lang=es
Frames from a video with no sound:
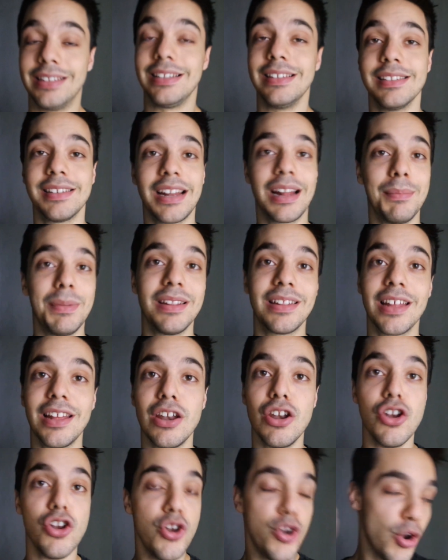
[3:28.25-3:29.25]

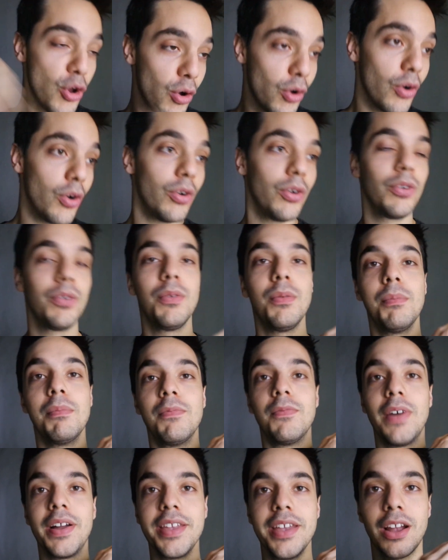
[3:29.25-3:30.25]
sinceramente no
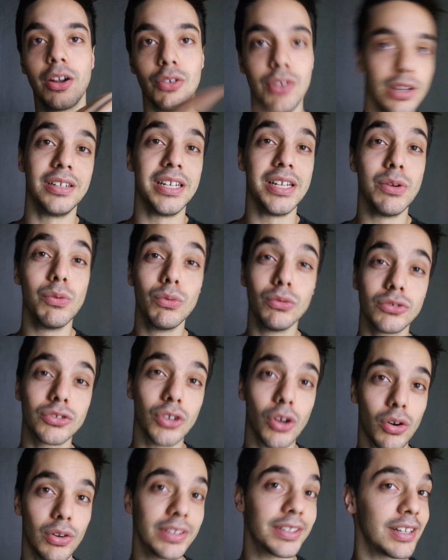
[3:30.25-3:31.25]
fallé con ni un
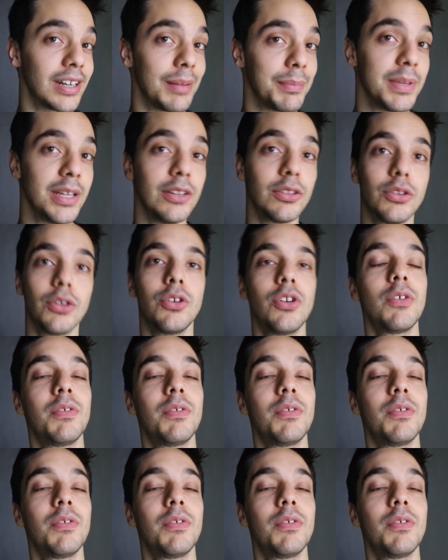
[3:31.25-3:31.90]
solo entrenamiento,